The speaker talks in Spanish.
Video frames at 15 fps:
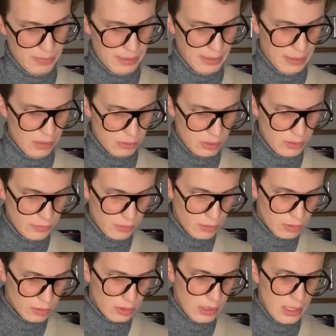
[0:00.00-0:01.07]
para cargar los
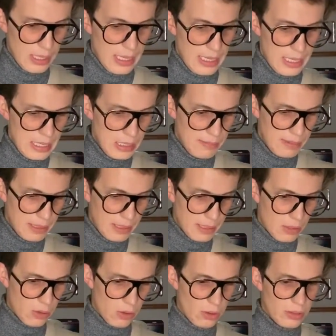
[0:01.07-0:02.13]
audífonos y viene
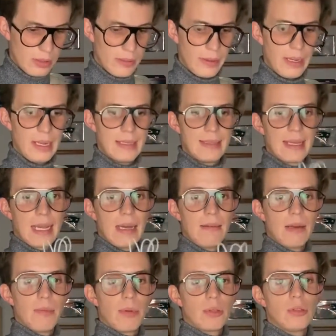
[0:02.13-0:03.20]
con este
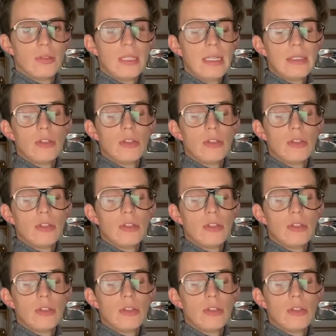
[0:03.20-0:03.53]
cable. Por si ustedes